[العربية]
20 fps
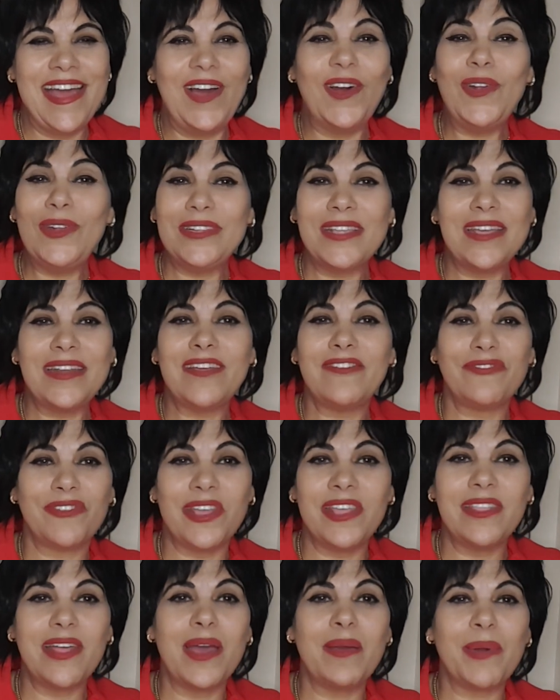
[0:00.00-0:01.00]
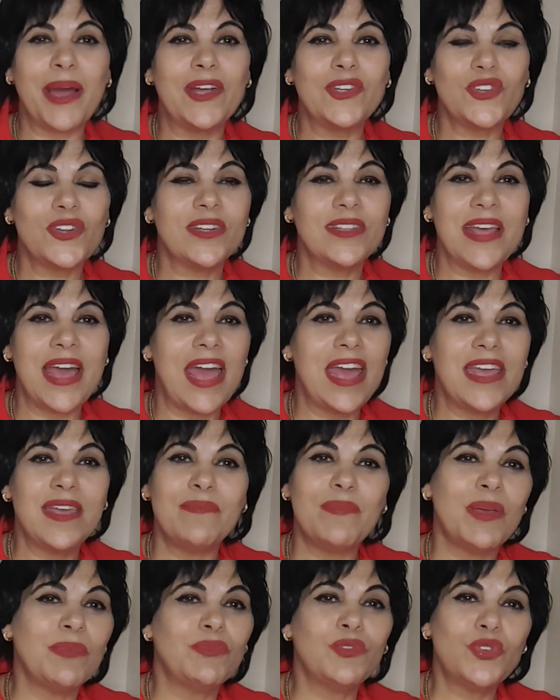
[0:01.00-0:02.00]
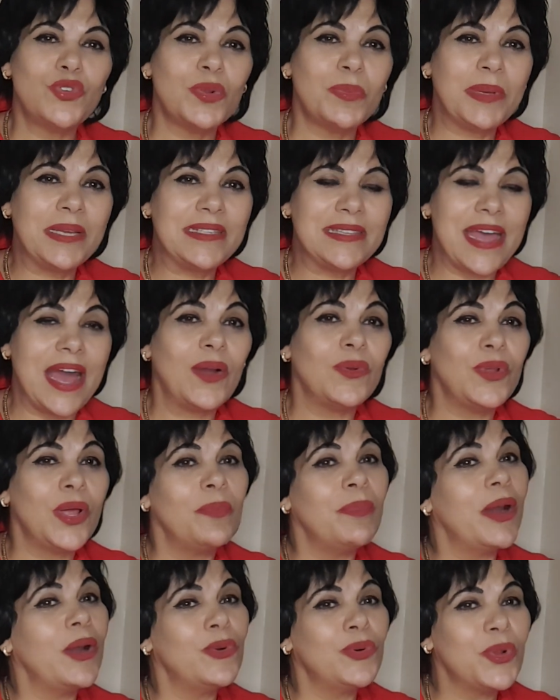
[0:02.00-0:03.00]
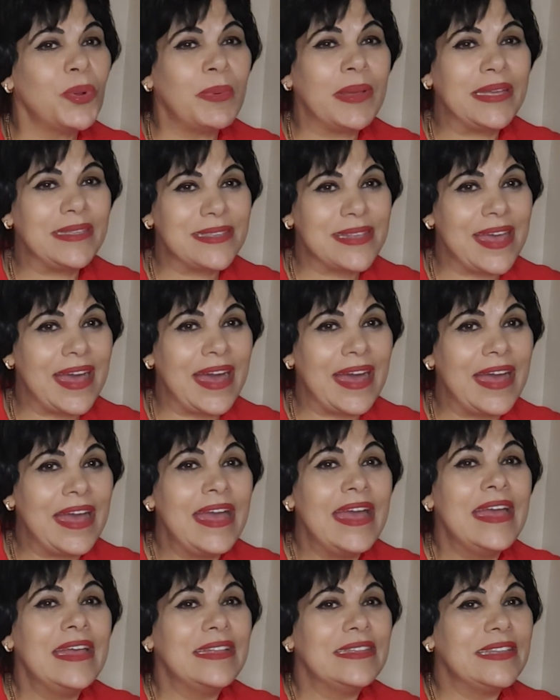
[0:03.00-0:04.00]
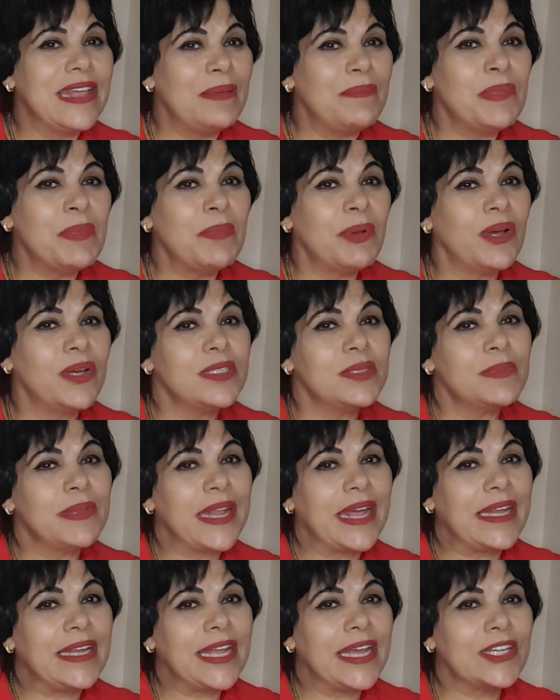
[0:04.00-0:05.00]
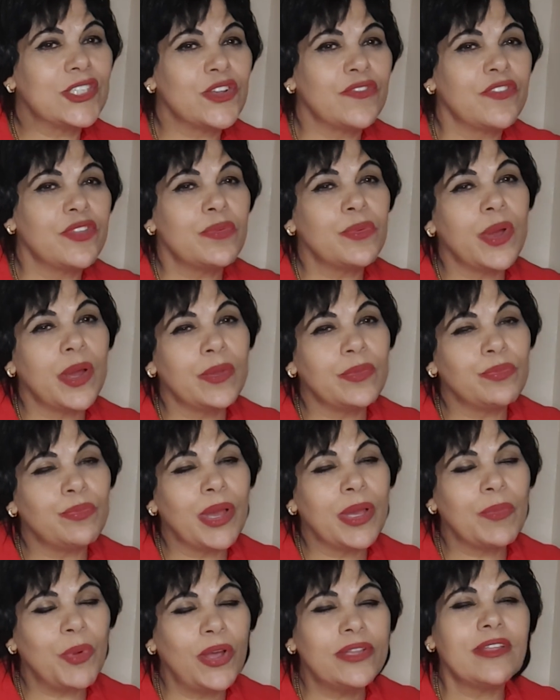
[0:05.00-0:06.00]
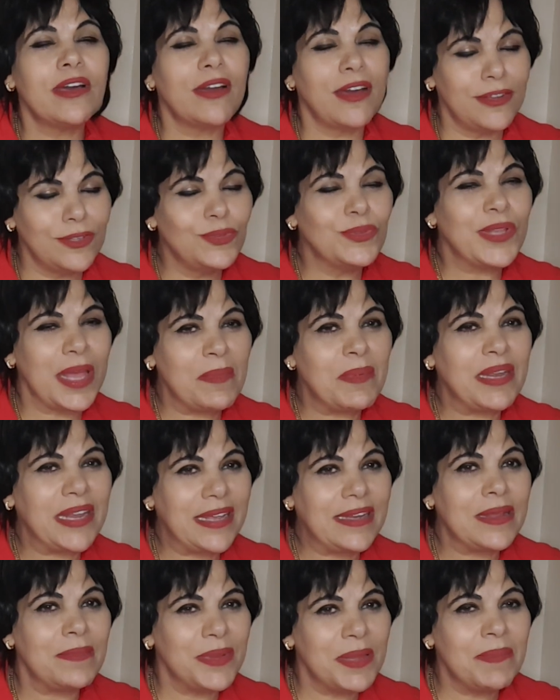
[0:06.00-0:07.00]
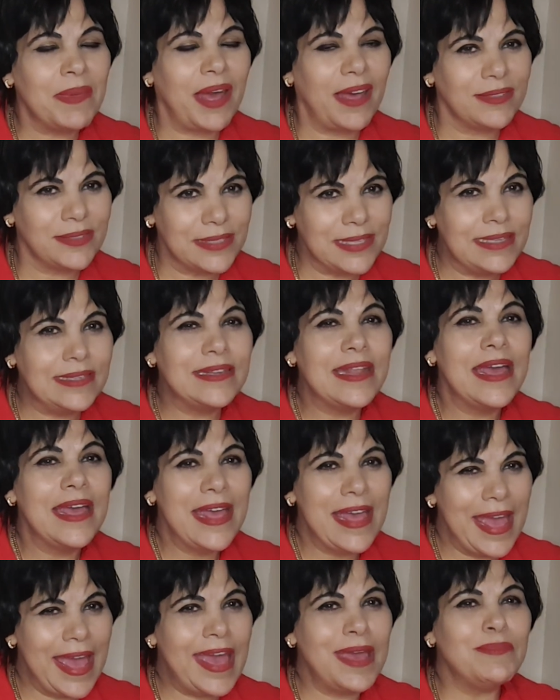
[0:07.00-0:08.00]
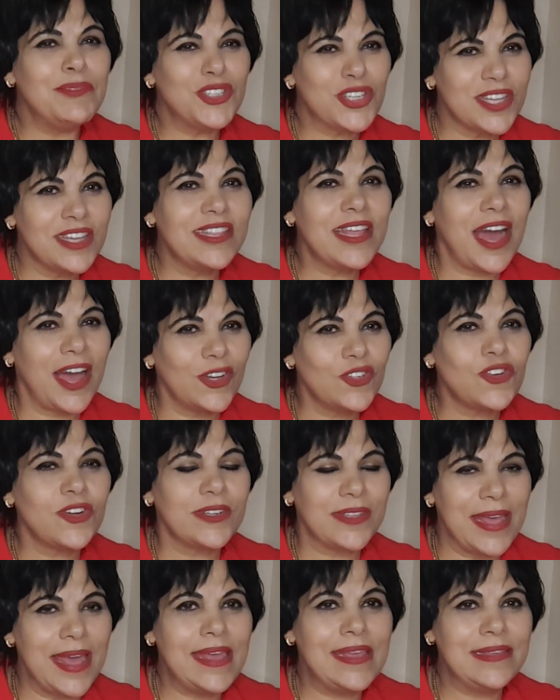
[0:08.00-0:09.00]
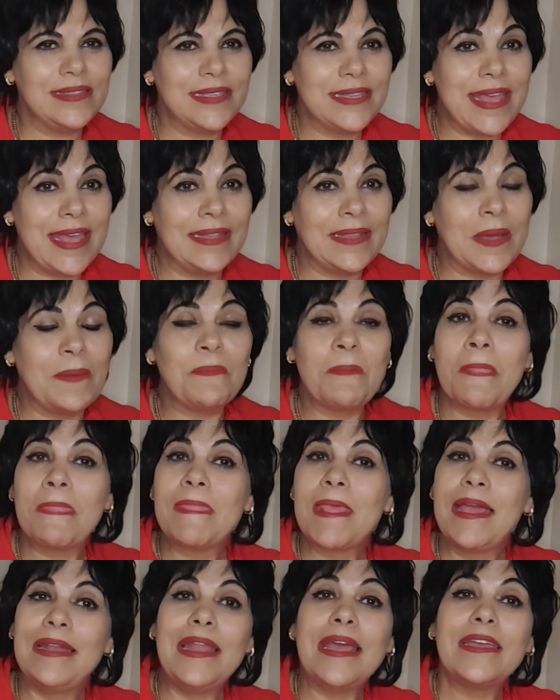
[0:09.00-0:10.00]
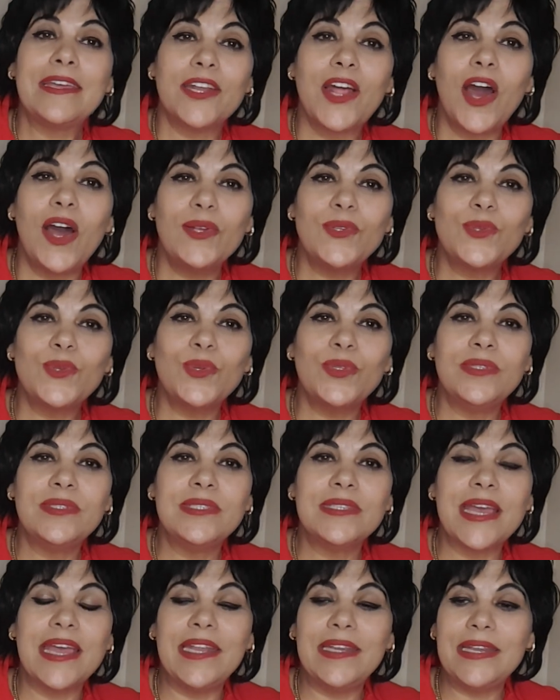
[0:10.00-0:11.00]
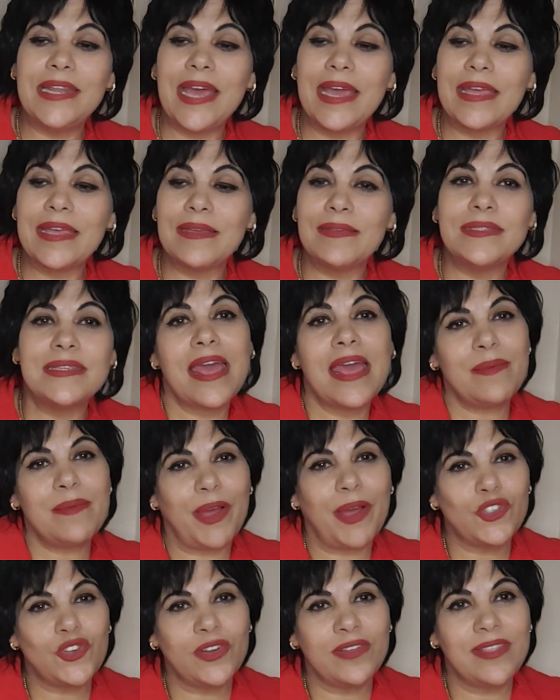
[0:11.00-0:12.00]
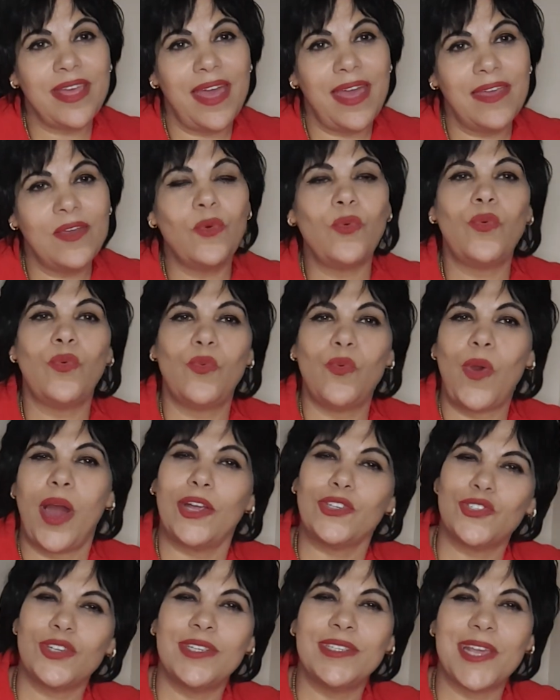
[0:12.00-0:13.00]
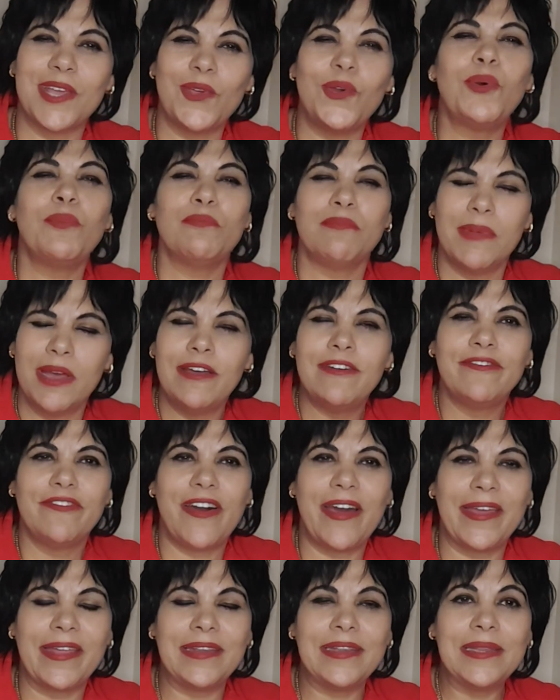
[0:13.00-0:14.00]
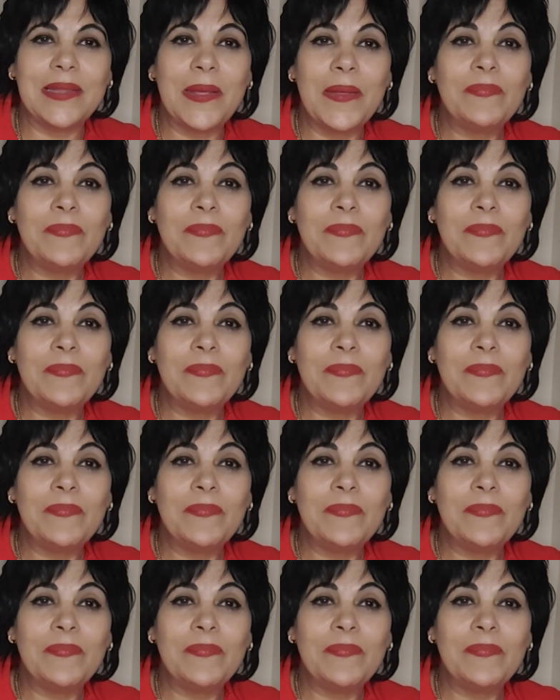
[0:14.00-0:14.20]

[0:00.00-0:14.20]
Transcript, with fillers: قلت هنا فري تايم 10 دقائق ما يبقوش ربع ساعه ولو بقوا ربع ساعه ده بيبقى غصب عنك عشان في مجموعه اتاخرت ودايما احنا بنبقى حاطين هامش كده 10 دقائق زياده لكن اقصد انك سايب 10 دقائق و10 زيهم فاين